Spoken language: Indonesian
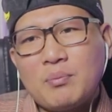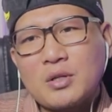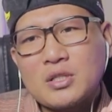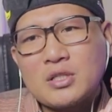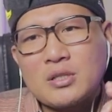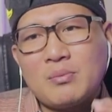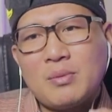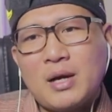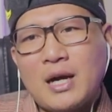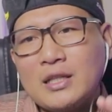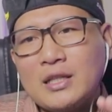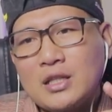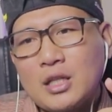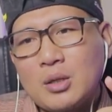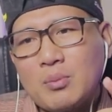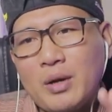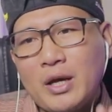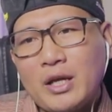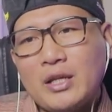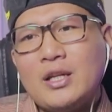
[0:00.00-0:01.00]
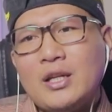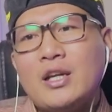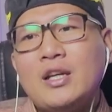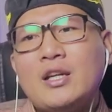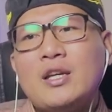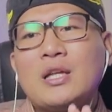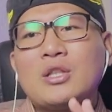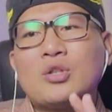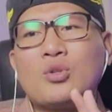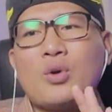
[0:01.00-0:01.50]
persembahan terbaik dari
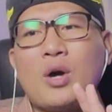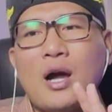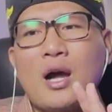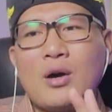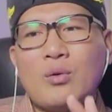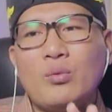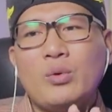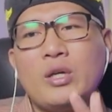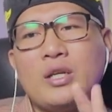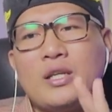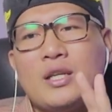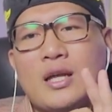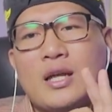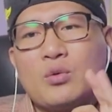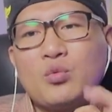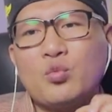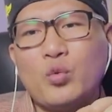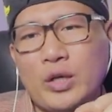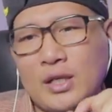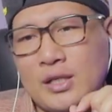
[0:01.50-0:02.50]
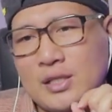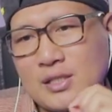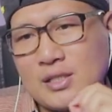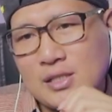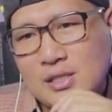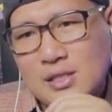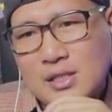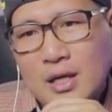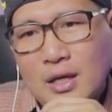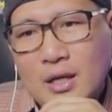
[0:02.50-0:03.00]
Dato Awi dan
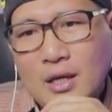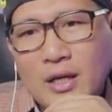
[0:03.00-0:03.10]
Wings.